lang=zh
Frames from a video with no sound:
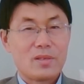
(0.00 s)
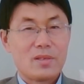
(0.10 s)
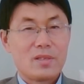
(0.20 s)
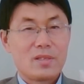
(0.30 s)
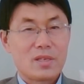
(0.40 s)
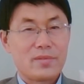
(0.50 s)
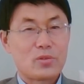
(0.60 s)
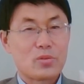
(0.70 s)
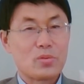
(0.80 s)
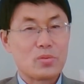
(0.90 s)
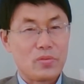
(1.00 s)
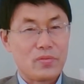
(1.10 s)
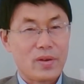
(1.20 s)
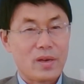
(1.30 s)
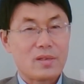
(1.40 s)
成为中共军
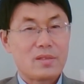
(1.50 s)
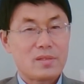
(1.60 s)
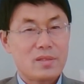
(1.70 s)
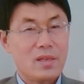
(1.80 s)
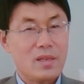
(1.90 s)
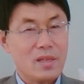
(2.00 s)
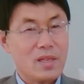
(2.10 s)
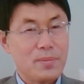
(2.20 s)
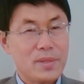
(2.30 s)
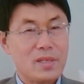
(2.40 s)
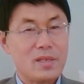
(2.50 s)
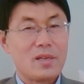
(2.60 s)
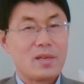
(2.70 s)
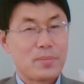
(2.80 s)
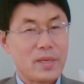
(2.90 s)
方第一批
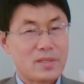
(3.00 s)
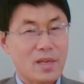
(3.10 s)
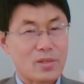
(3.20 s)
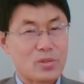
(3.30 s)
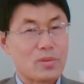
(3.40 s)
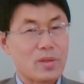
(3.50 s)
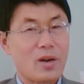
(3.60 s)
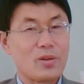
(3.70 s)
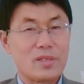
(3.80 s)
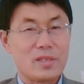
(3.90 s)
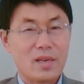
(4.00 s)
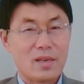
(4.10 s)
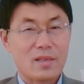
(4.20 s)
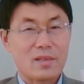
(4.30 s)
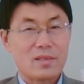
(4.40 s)
被整肃的高级将
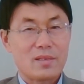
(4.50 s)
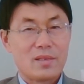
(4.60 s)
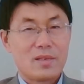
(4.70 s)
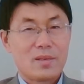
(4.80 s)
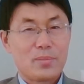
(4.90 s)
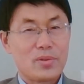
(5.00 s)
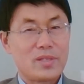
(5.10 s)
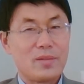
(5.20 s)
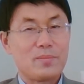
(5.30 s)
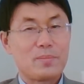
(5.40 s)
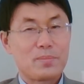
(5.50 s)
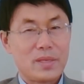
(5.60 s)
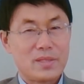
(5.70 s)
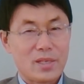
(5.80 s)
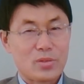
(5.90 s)
领。不仅被
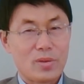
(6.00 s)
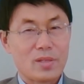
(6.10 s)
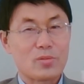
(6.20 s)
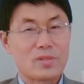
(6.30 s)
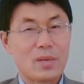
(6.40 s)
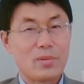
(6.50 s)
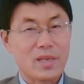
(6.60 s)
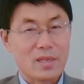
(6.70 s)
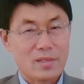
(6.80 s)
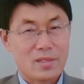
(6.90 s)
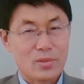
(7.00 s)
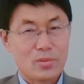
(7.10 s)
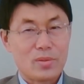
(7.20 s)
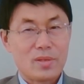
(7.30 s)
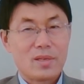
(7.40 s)
解除了总参谋长的职
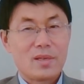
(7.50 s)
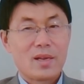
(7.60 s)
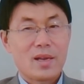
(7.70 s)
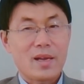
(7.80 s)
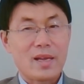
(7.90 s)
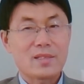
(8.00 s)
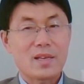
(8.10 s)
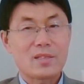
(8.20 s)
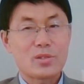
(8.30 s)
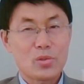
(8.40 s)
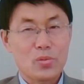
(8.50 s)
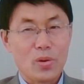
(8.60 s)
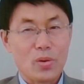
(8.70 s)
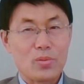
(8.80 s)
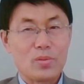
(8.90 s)
务，还将他的
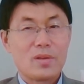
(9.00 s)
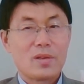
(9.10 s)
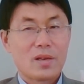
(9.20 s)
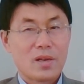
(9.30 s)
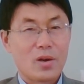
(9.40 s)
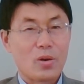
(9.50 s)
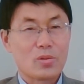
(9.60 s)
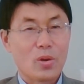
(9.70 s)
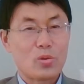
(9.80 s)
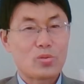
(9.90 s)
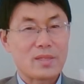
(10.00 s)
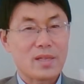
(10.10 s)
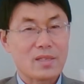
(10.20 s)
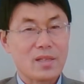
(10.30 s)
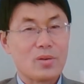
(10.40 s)
错误口头传
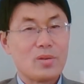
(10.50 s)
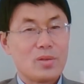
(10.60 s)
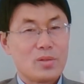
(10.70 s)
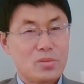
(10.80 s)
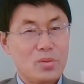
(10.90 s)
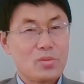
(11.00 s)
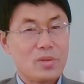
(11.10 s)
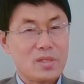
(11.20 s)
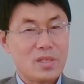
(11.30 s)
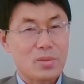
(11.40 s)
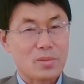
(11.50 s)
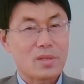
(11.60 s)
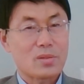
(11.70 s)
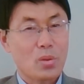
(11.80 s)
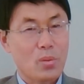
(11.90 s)
达到军队系统的
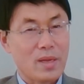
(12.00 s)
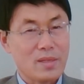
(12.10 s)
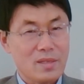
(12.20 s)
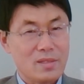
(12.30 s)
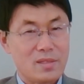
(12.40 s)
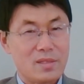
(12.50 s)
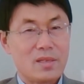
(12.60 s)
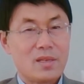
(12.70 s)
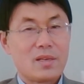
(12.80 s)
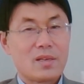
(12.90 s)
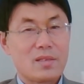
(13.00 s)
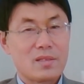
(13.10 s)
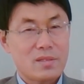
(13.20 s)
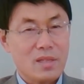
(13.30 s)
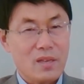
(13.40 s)
团一级和
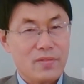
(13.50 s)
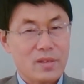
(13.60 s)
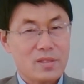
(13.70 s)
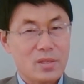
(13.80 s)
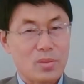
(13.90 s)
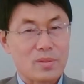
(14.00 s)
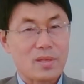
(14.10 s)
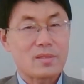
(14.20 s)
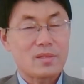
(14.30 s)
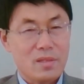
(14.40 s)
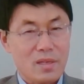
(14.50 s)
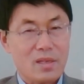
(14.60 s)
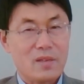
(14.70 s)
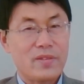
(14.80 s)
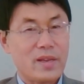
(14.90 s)
地方系统的
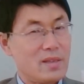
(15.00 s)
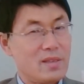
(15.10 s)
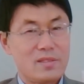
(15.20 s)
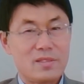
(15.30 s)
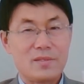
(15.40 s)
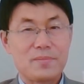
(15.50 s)
地委一级，